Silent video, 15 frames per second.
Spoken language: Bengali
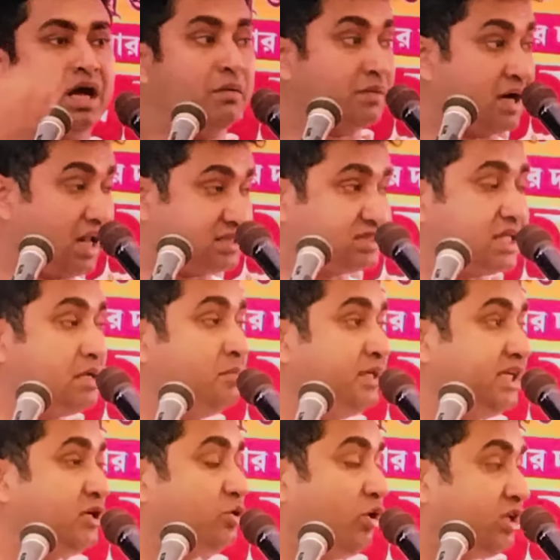আমরা রাস্তায়
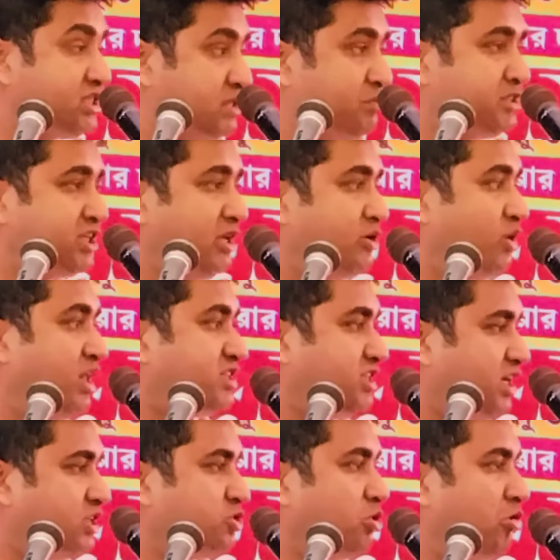মিটিং করেছি মিছিল
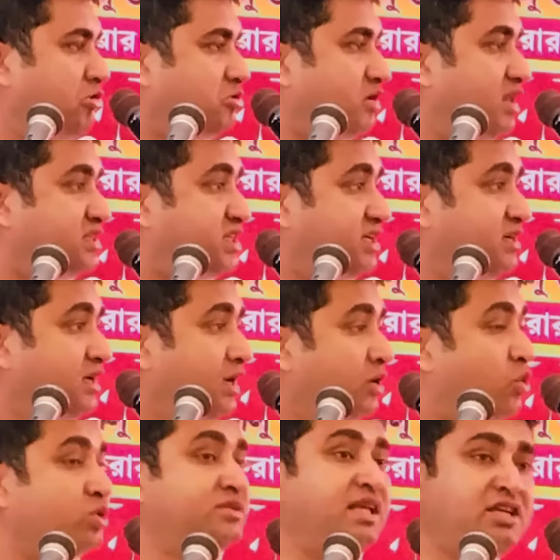করেছি আন্দোলন করেছি
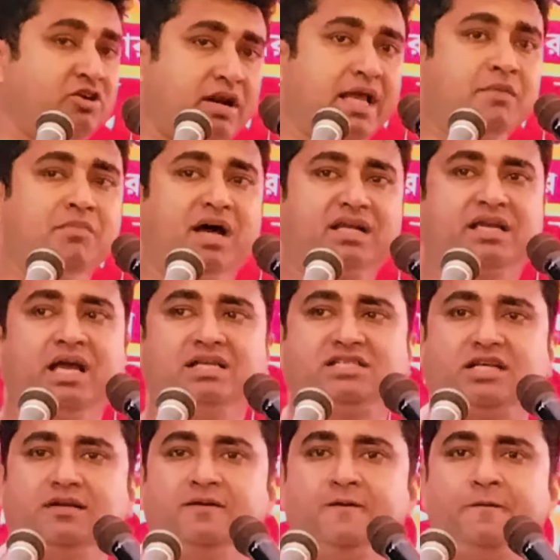করতে গিয়ে অনেক মার
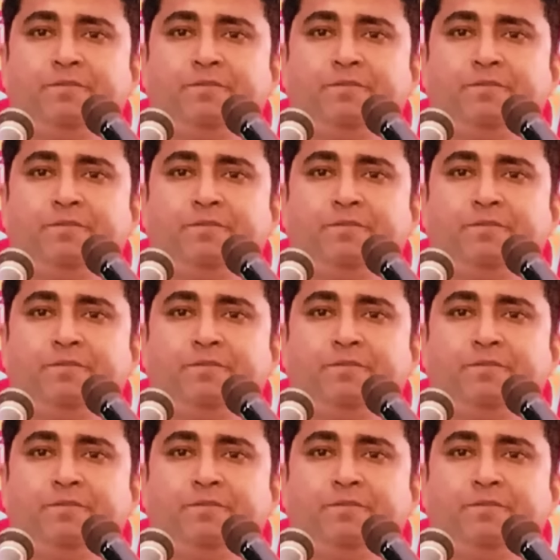খেয়েছি